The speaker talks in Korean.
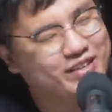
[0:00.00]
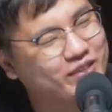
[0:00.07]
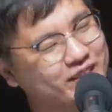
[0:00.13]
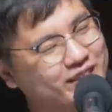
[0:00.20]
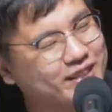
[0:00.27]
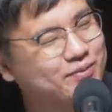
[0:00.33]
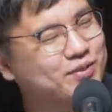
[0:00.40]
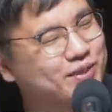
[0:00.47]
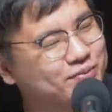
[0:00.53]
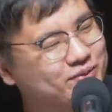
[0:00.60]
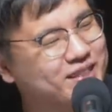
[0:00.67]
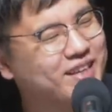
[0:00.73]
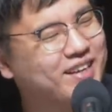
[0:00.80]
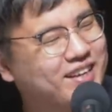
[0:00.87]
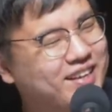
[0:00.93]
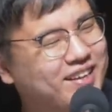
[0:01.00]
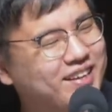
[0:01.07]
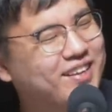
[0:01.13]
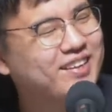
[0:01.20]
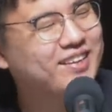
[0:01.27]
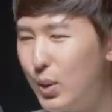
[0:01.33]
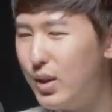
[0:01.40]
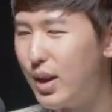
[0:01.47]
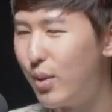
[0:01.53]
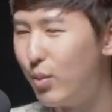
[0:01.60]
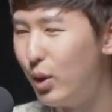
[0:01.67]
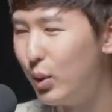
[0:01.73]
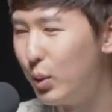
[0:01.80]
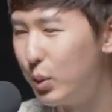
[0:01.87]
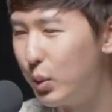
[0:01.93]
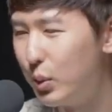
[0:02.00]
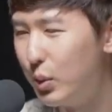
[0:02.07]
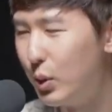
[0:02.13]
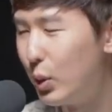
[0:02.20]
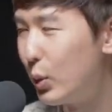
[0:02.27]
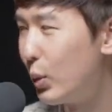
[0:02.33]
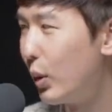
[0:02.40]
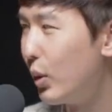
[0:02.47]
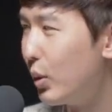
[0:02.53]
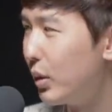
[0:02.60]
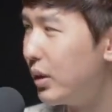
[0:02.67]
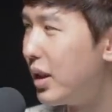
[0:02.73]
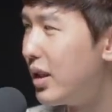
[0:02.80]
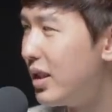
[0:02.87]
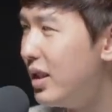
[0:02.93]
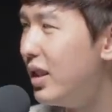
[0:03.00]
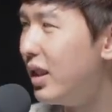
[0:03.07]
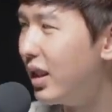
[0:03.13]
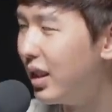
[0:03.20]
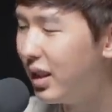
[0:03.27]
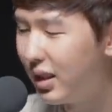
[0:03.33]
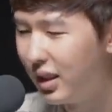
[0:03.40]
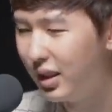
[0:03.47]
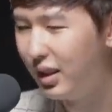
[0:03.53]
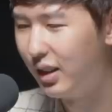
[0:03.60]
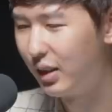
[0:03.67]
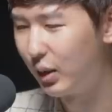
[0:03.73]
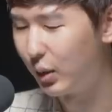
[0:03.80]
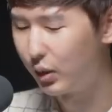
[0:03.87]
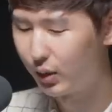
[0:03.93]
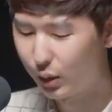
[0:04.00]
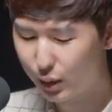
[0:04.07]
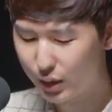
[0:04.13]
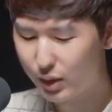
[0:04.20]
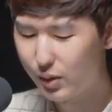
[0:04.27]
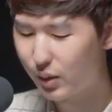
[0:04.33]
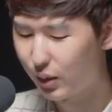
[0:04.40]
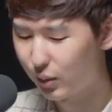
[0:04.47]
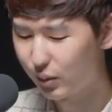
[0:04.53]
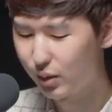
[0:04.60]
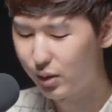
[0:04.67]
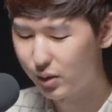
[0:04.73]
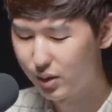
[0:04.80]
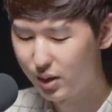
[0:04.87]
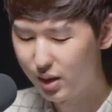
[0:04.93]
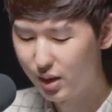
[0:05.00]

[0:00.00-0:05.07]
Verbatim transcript: 기억에 남습니다. 그렇죠. 이제 아무래도 또 의료 쪽에 종사하시니까 네. 더 그러실 것 같고요.